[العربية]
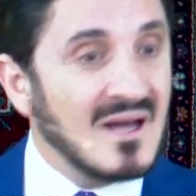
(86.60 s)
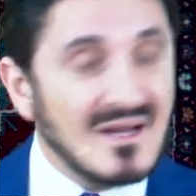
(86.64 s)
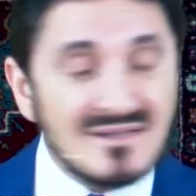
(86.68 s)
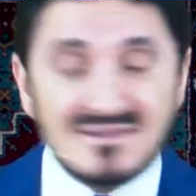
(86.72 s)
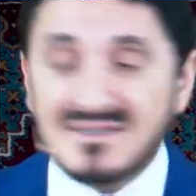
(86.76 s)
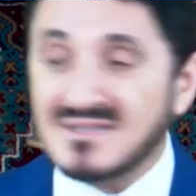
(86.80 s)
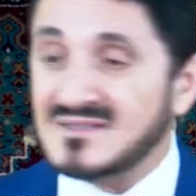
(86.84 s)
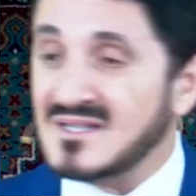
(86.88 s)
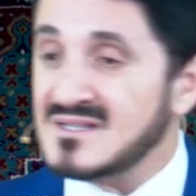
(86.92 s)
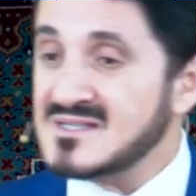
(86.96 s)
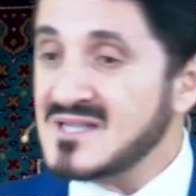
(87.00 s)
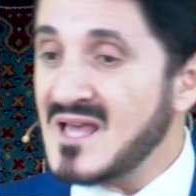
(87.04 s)

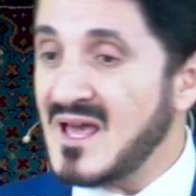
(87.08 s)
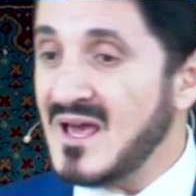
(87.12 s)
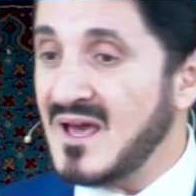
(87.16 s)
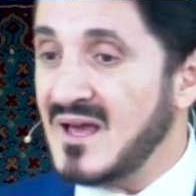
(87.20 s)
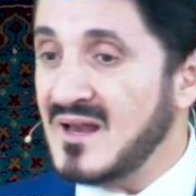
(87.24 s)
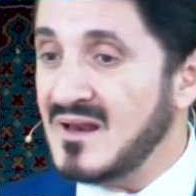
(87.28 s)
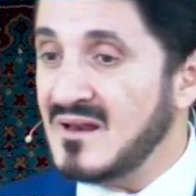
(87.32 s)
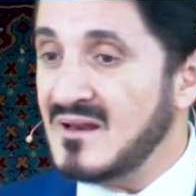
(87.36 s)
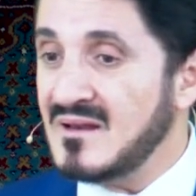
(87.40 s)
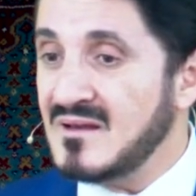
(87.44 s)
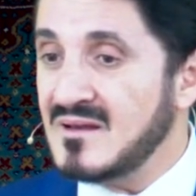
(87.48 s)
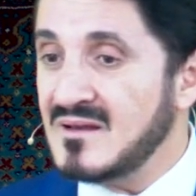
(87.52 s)
أن
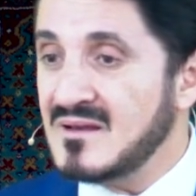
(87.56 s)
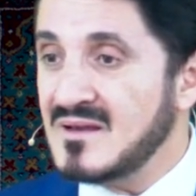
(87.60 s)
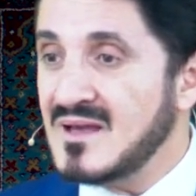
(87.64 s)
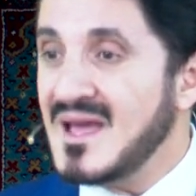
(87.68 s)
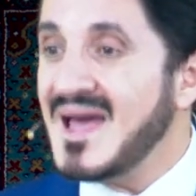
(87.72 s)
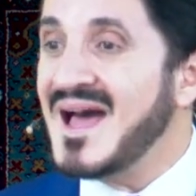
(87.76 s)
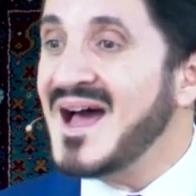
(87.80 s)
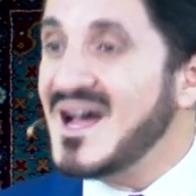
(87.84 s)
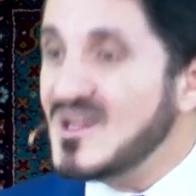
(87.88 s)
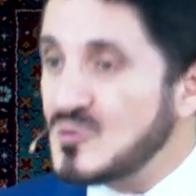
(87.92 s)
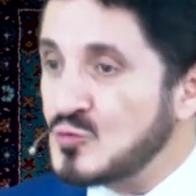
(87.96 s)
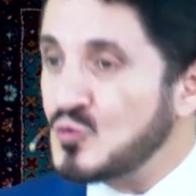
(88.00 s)
تتساءل
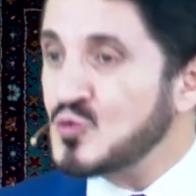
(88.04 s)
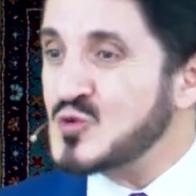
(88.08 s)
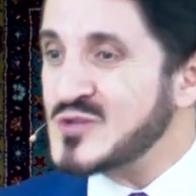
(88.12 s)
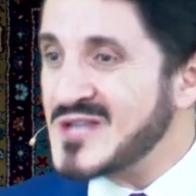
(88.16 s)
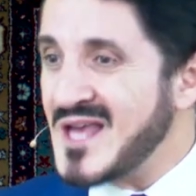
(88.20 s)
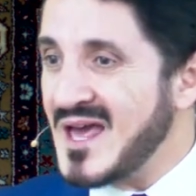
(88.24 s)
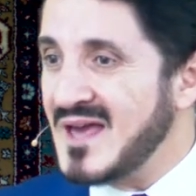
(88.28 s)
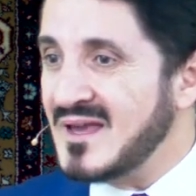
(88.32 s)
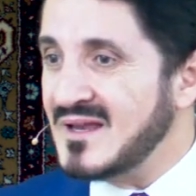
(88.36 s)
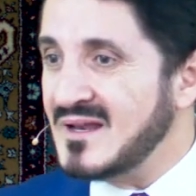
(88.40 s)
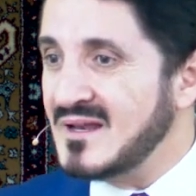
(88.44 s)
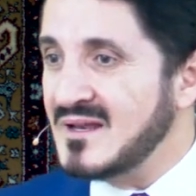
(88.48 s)
أن
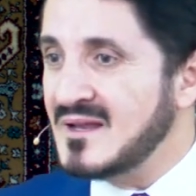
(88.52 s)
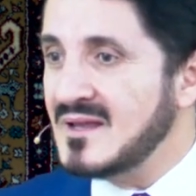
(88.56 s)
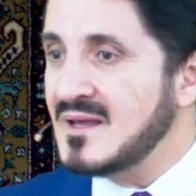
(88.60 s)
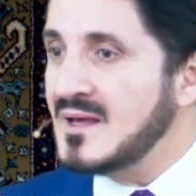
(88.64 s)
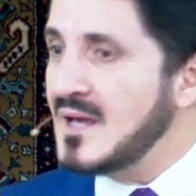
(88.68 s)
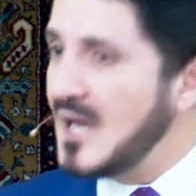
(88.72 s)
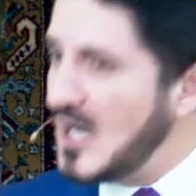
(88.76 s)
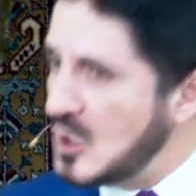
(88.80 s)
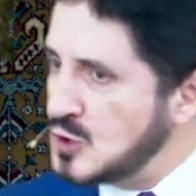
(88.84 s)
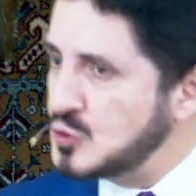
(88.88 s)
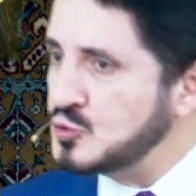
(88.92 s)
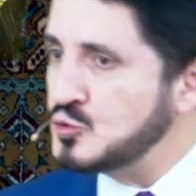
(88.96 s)
تسائل
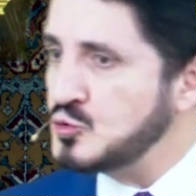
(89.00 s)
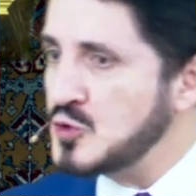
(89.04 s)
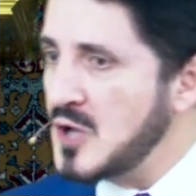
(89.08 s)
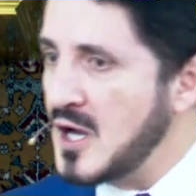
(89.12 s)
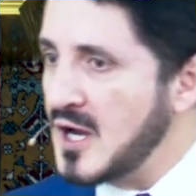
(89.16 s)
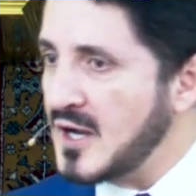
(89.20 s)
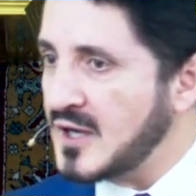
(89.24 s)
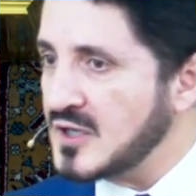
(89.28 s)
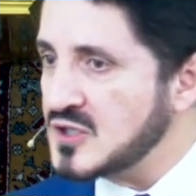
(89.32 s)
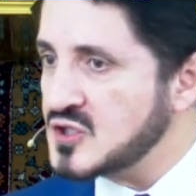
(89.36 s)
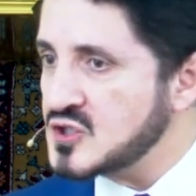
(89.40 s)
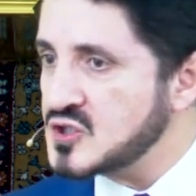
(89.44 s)
أن
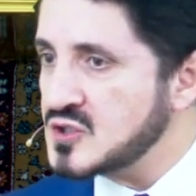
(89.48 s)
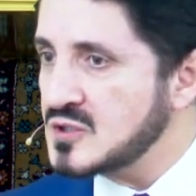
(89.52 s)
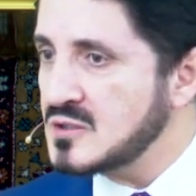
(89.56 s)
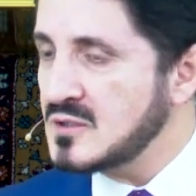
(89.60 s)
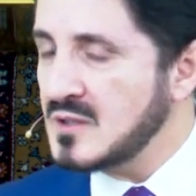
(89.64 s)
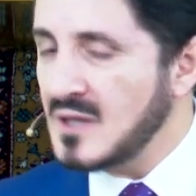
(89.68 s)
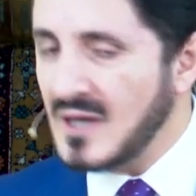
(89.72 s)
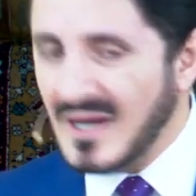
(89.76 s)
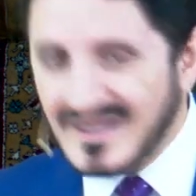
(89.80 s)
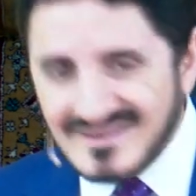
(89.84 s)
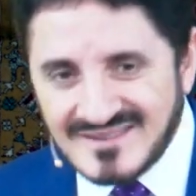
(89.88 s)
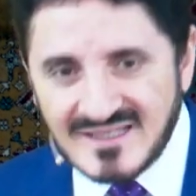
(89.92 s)
تناقش
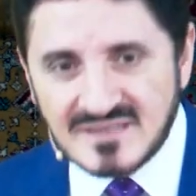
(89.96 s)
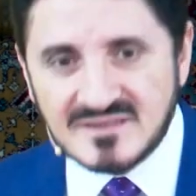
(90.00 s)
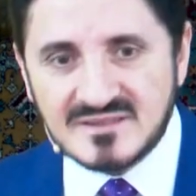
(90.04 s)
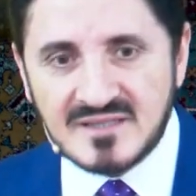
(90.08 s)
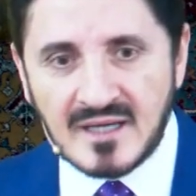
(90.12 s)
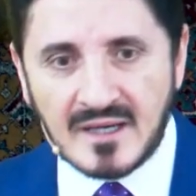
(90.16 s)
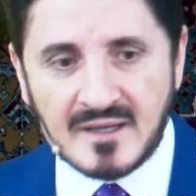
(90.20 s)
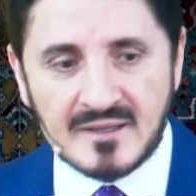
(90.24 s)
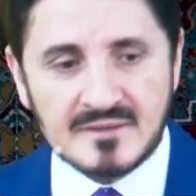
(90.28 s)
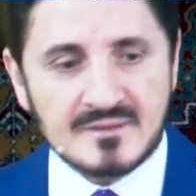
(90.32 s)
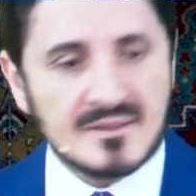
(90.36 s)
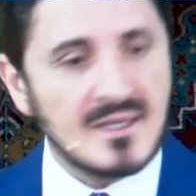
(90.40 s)
أن
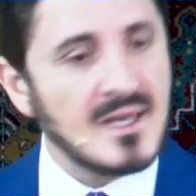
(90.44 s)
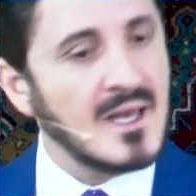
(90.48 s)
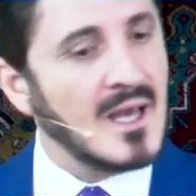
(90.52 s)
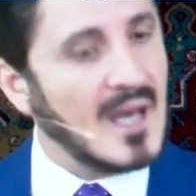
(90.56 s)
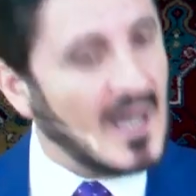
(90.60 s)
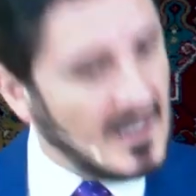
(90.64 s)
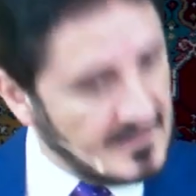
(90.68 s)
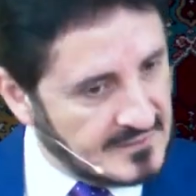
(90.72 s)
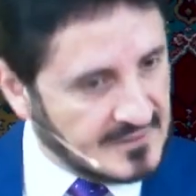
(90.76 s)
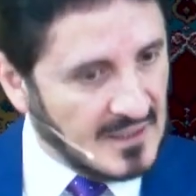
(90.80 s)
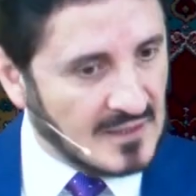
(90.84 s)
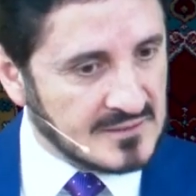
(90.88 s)
تنتقد
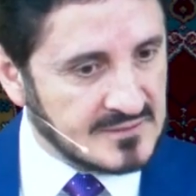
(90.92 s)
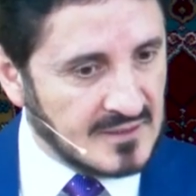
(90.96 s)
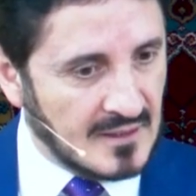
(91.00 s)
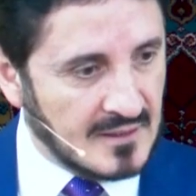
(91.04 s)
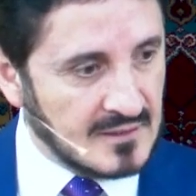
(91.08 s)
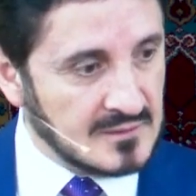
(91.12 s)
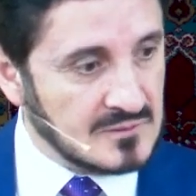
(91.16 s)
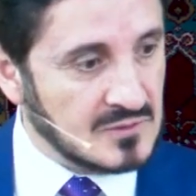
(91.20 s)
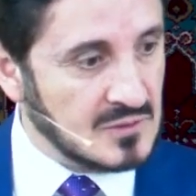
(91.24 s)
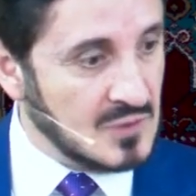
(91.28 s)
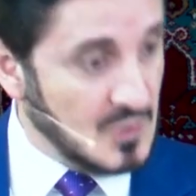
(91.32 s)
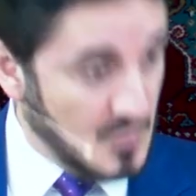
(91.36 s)
أن
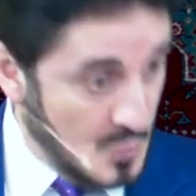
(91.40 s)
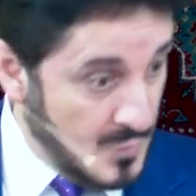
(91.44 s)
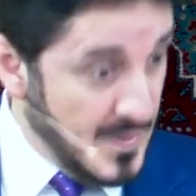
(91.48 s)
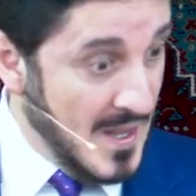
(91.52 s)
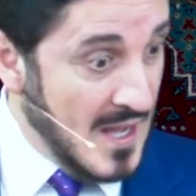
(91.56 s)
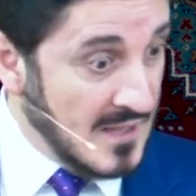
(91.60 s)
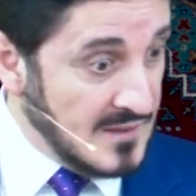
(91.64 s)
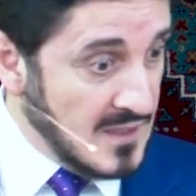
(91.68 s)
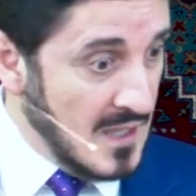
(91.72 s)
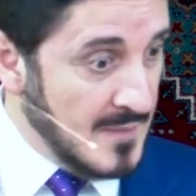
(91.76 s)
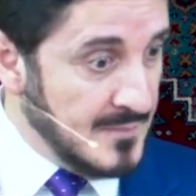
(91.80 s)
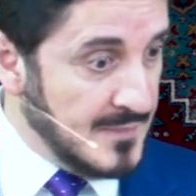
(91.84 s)
تعترض
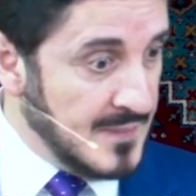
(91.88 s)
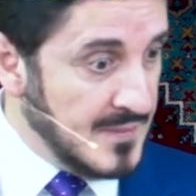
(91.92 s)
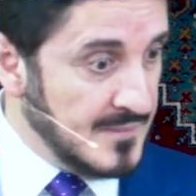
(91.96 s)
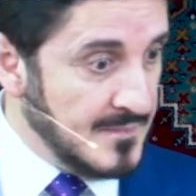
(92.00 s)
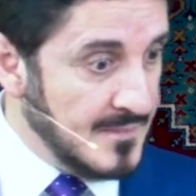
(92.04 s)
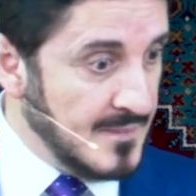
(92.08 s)
وبأدب